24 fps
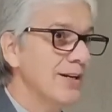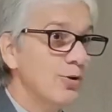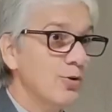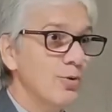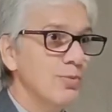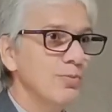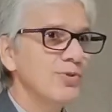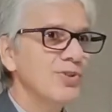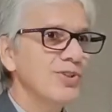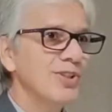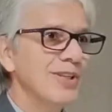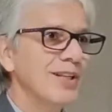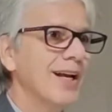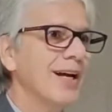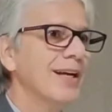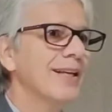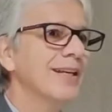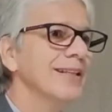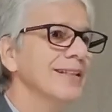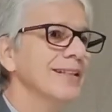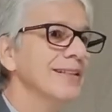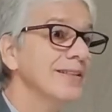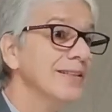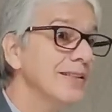Como será
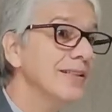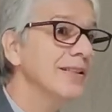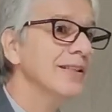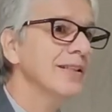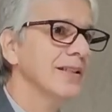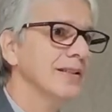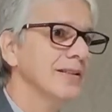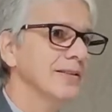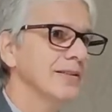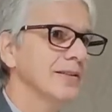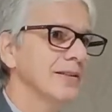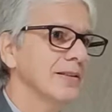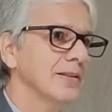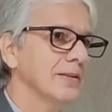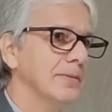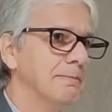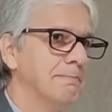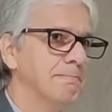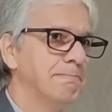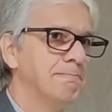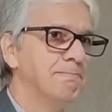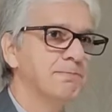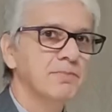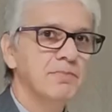aquele dia de,
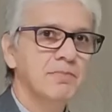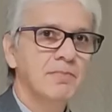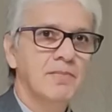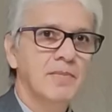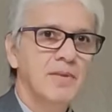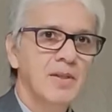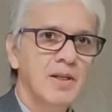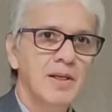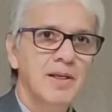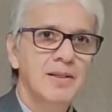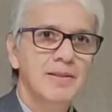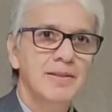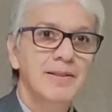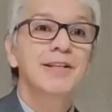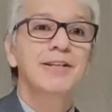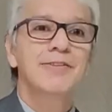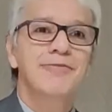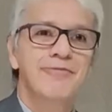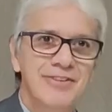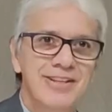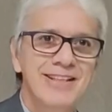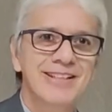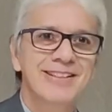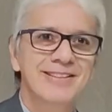de
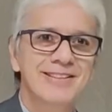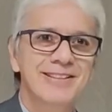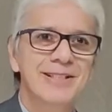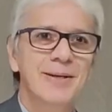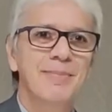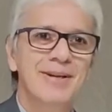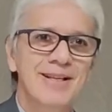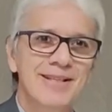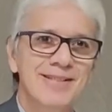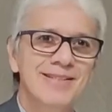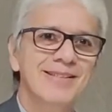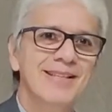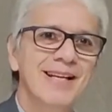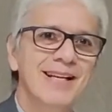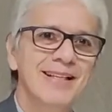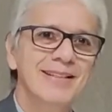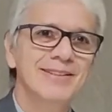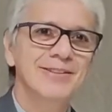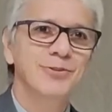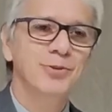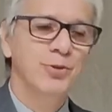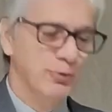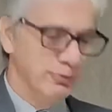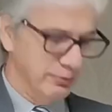rever, de abraçar
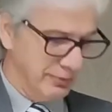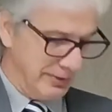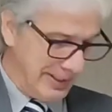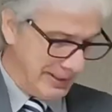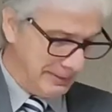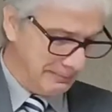de novo,